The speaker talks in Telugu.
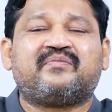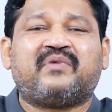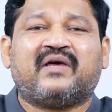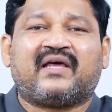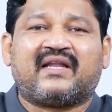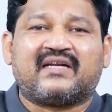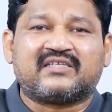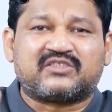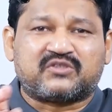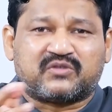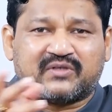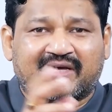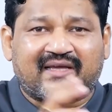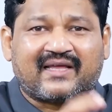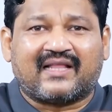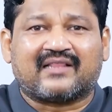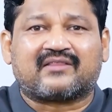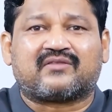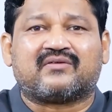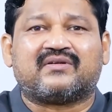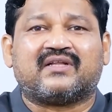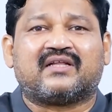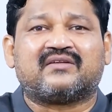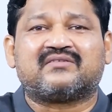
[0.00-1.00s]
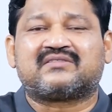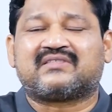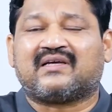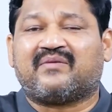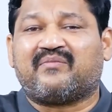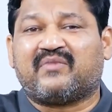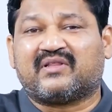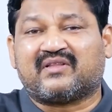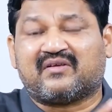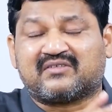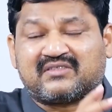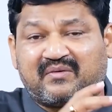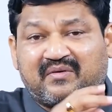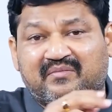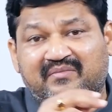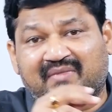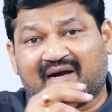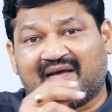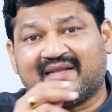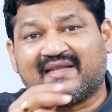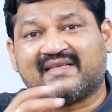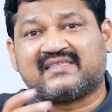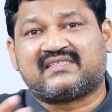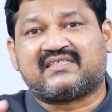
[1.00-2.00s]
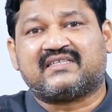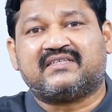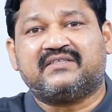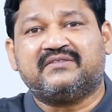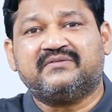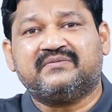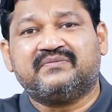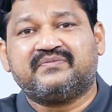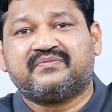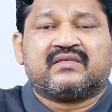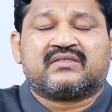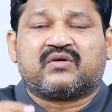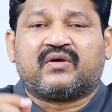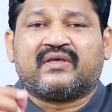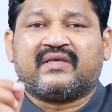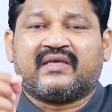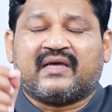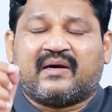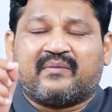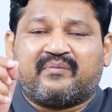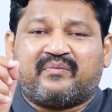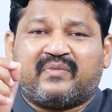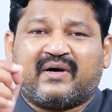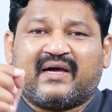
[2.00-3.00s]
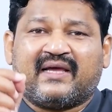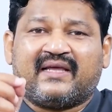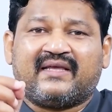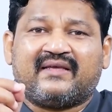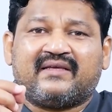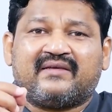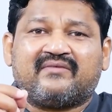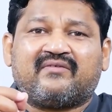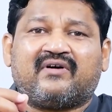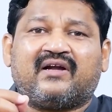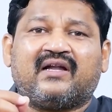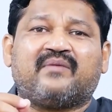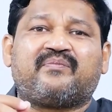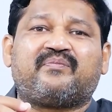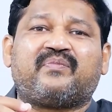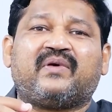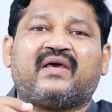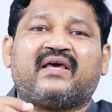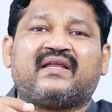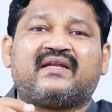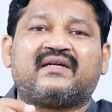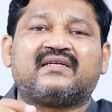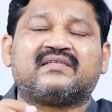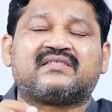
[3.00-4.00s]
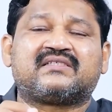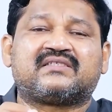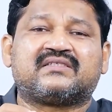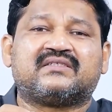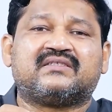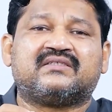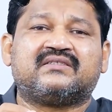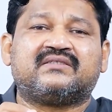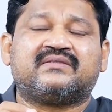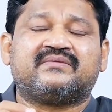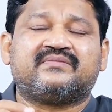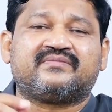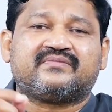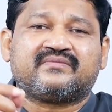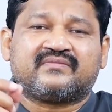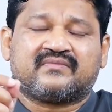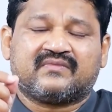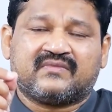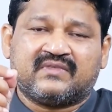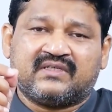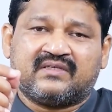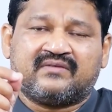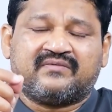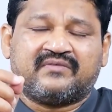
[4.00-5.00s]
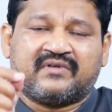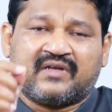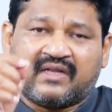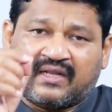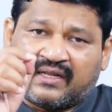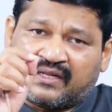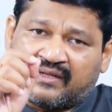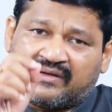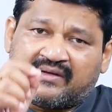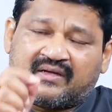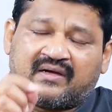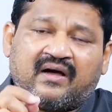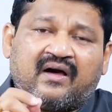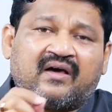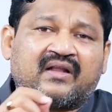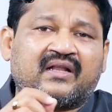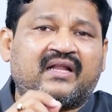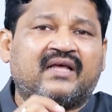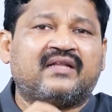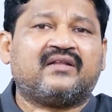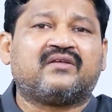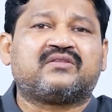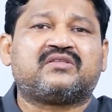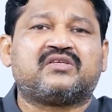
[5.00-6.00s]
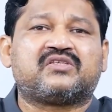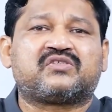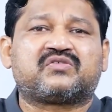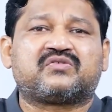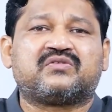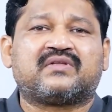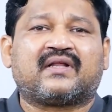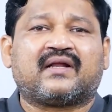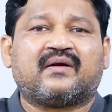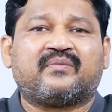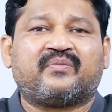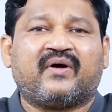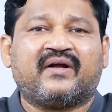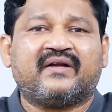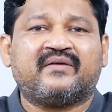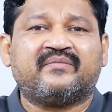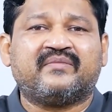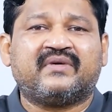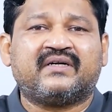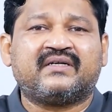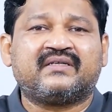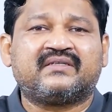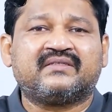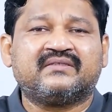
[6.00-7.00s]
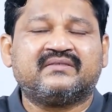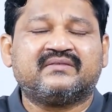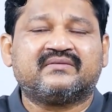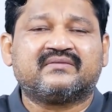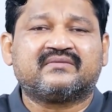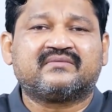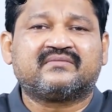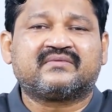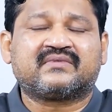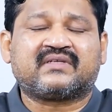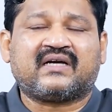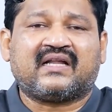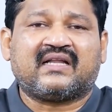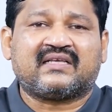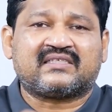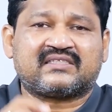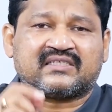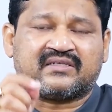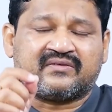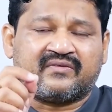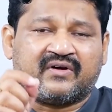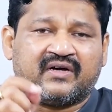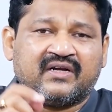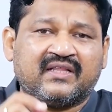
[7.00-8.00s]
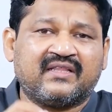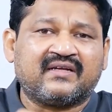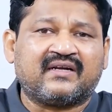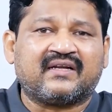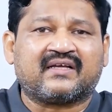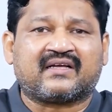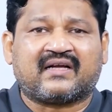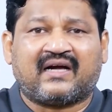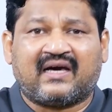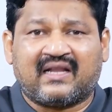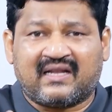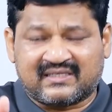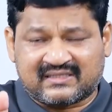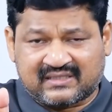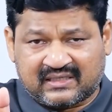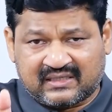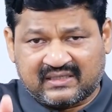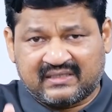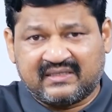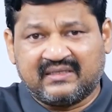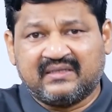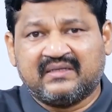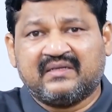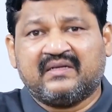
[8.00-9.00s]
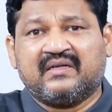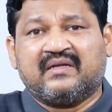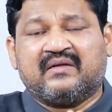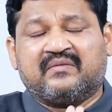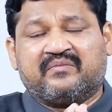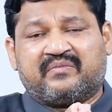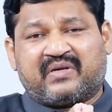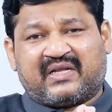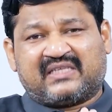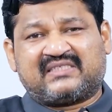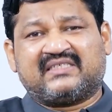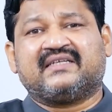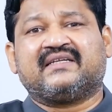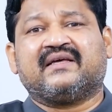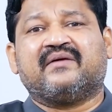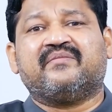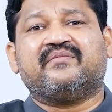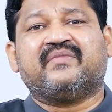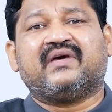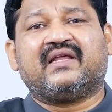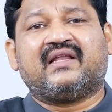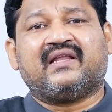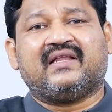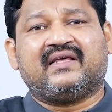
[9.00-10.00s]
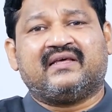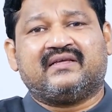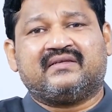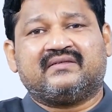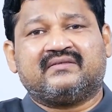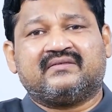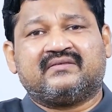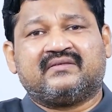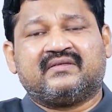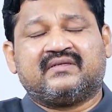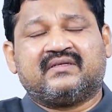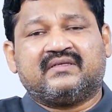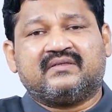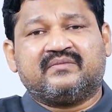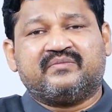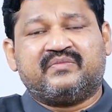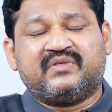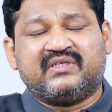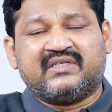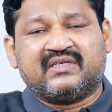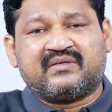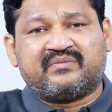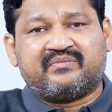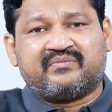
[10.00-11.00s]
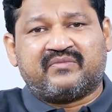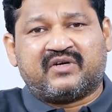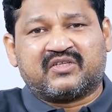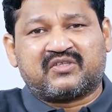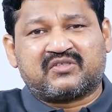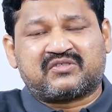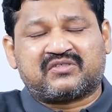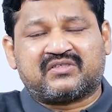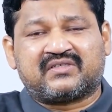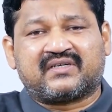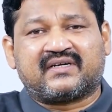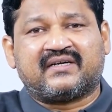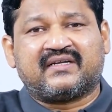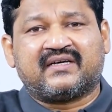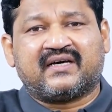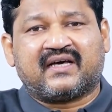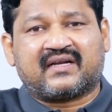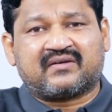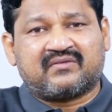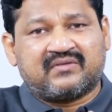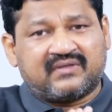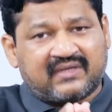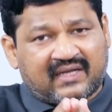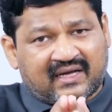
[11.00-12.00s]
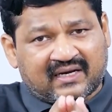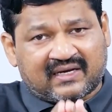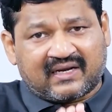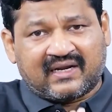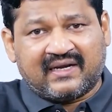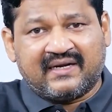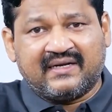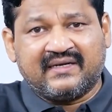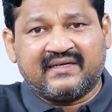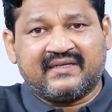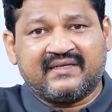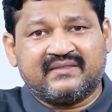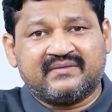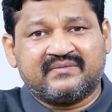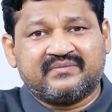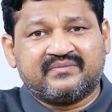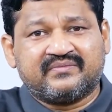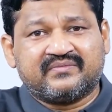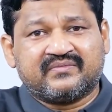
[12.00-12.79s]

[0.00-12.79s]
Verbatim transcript: పేరెంట్స్ చూడడానికి వెళ్తున్నాను సంబంధం చూడడం మానేశాడు సో ఈ అబ్బాయి వాళ్ళ పేరెంట్స్ వీళ్ళ ఆన్లైన్లో తీసుకున్నారు అపాయింట్మెంట్ కాళాశ్రీ వాళ్ళు ఎందుకంటే కాళాశ్రీ ప్రజెంట్ ఎమ్మెల్యే బిఎఫ్ మధుసూదన్ రెడ్డి గారు కూడా నా క్లయింటే